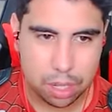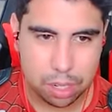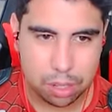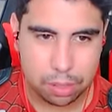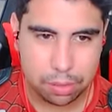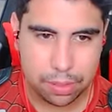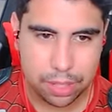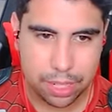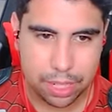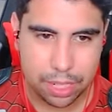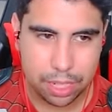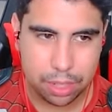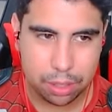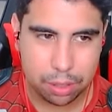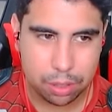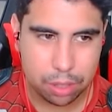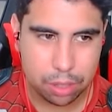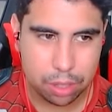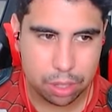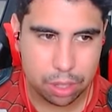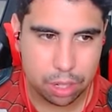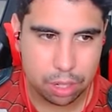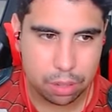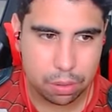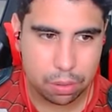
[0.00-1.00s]
eu vir aqui no
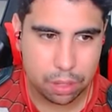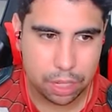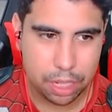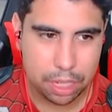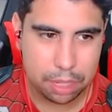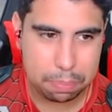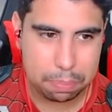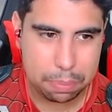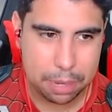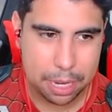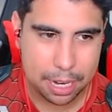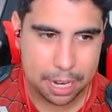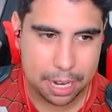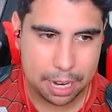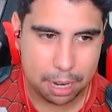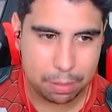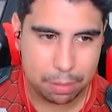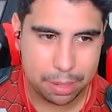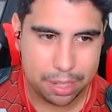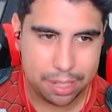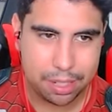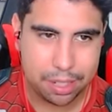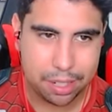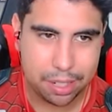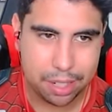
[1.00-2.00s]
jogo e pegar o
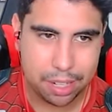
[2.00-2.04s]
Mestre